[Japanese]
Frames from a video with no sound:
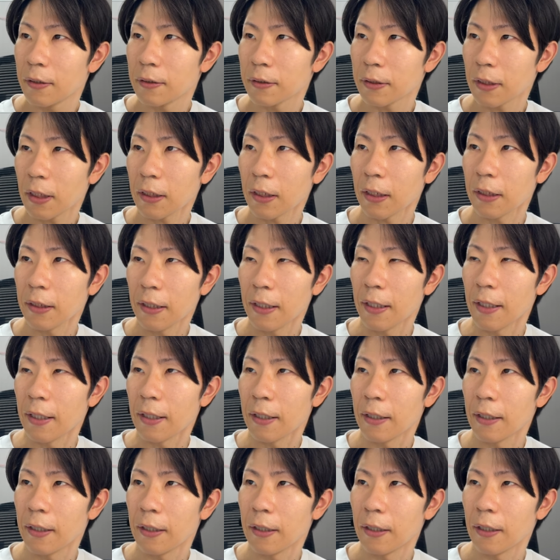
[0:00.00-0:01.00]
ただ
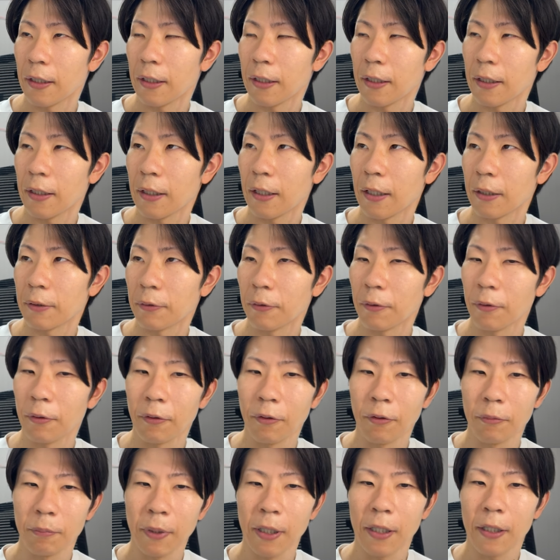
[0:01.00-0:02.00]
ねあ
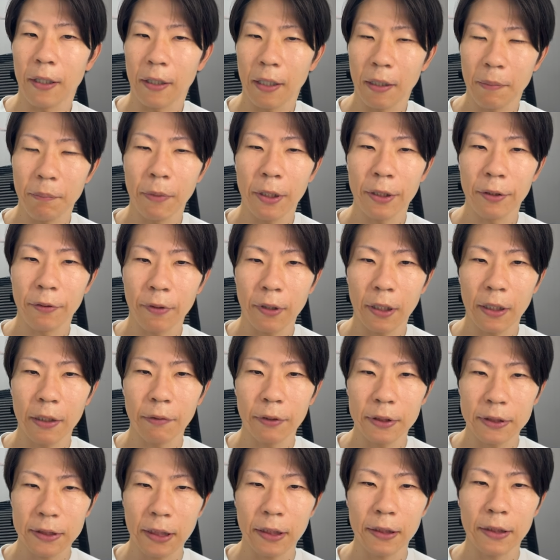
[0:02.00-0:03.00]
のまああんまりお金
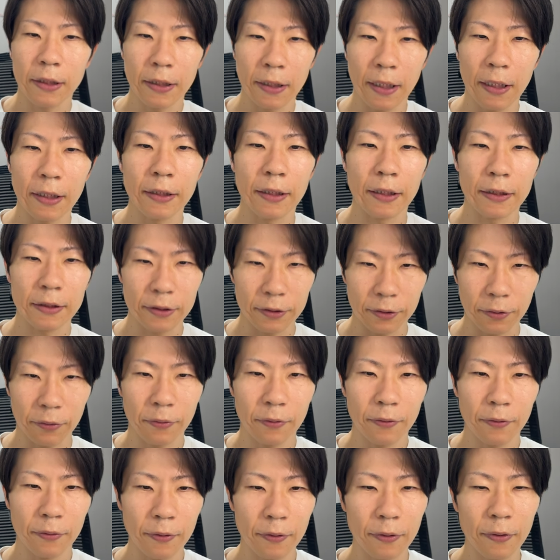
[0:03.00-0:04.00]
は使ってないんですよ
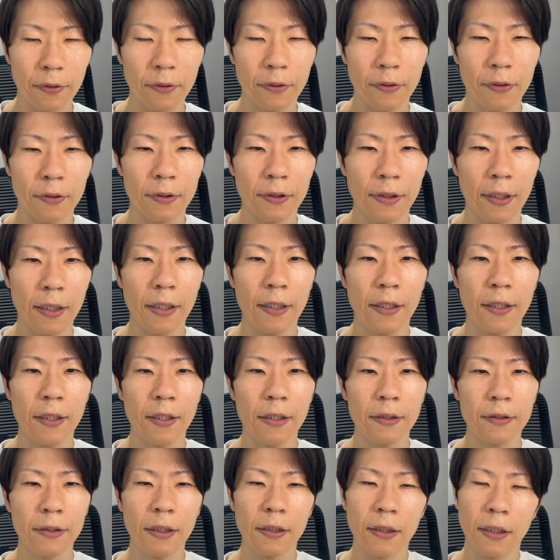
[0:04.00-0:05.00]

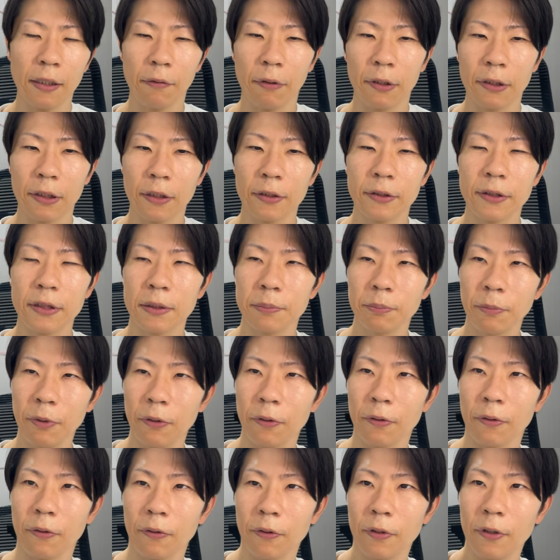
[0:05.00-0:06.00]
でただ私
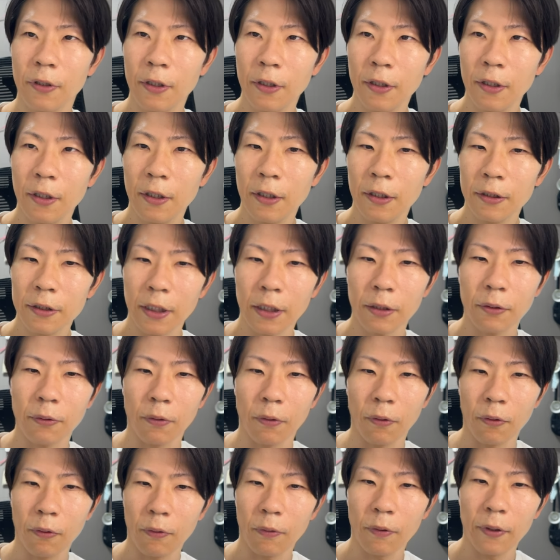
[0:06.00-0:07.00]
も結
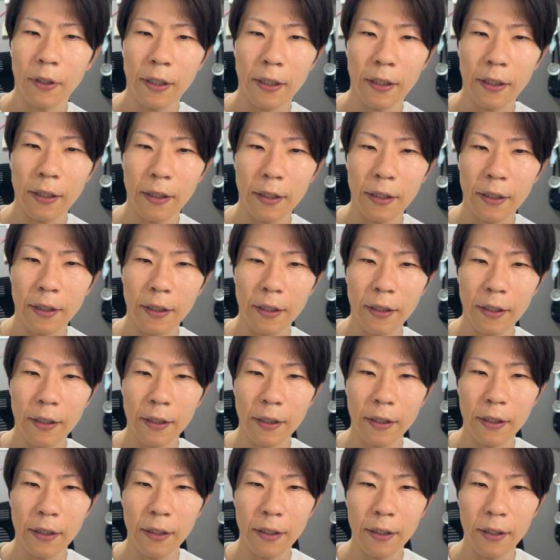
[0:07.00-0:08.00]
構、
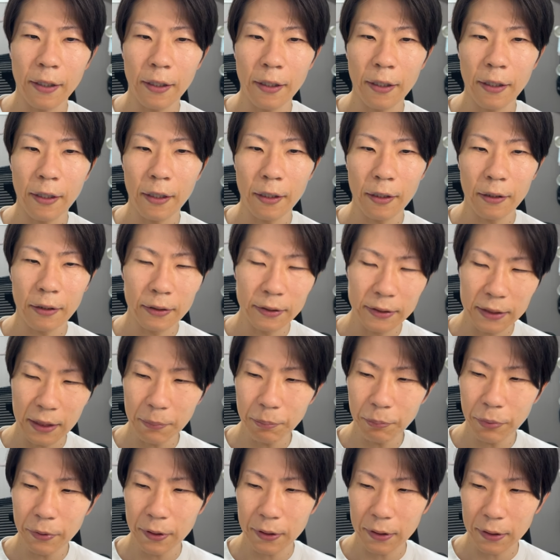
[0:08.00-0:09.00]
えー、
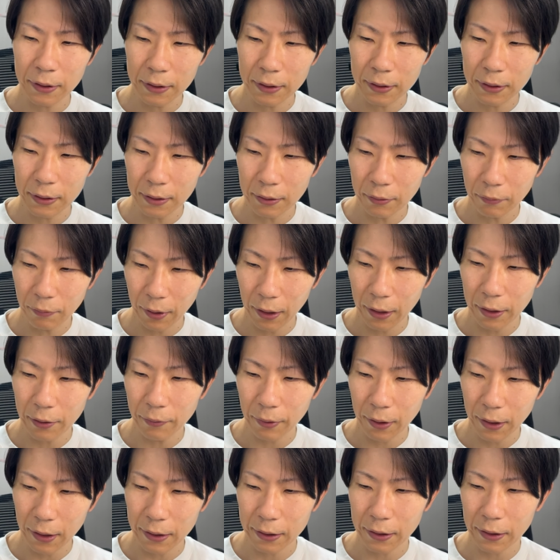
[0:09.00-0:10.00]
全部にお金
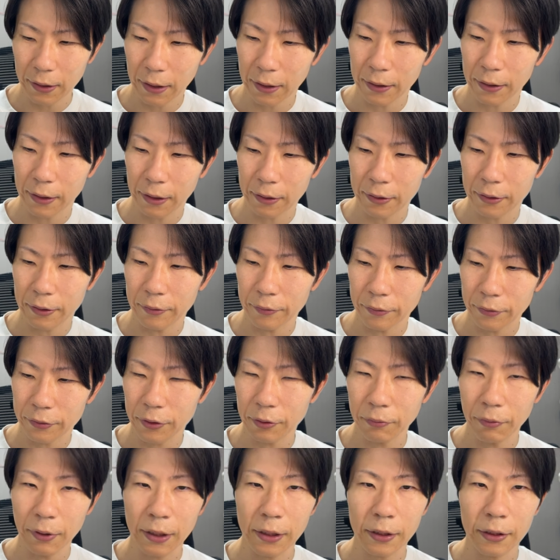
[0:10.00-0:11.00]
をかけてないかっていうと
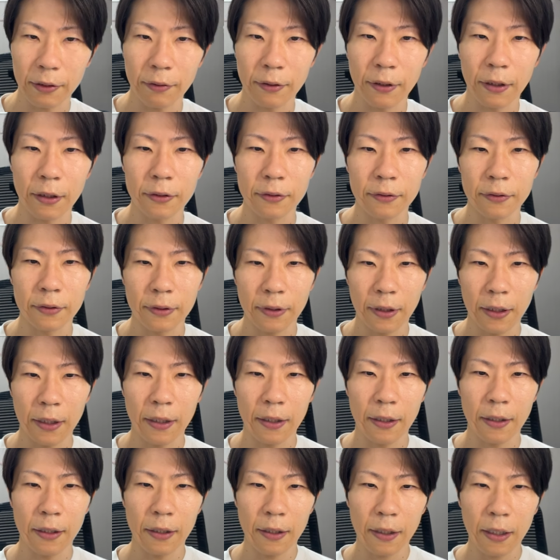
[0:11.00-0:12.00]
そういうわけではなく
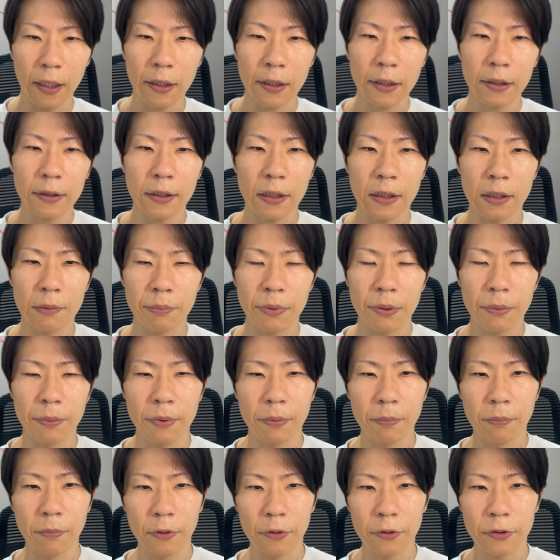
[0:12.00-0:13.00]
てかけてる部
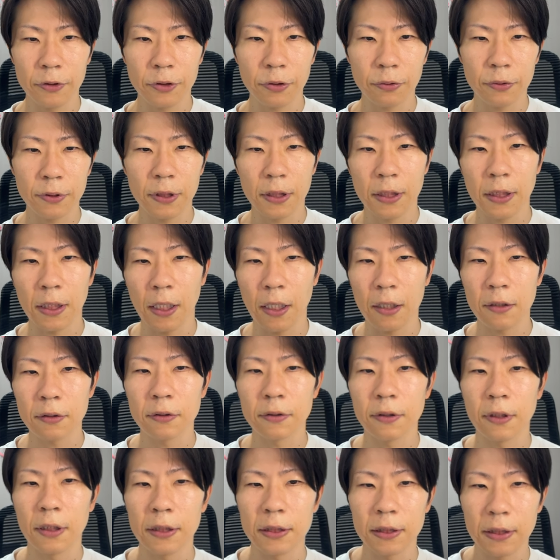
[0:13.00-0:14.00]
分も正直あ
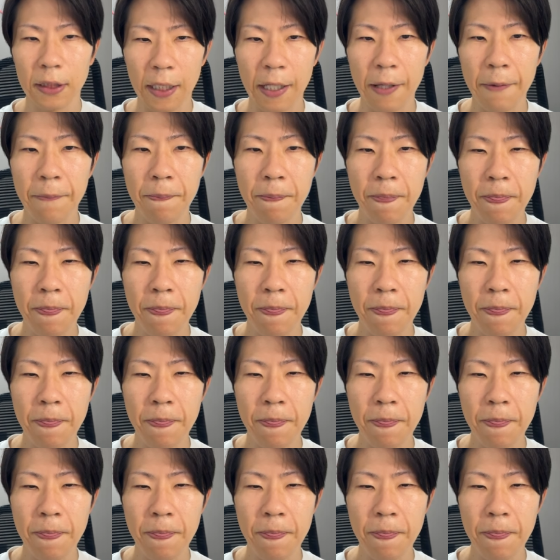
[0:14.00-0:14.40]
るんですね。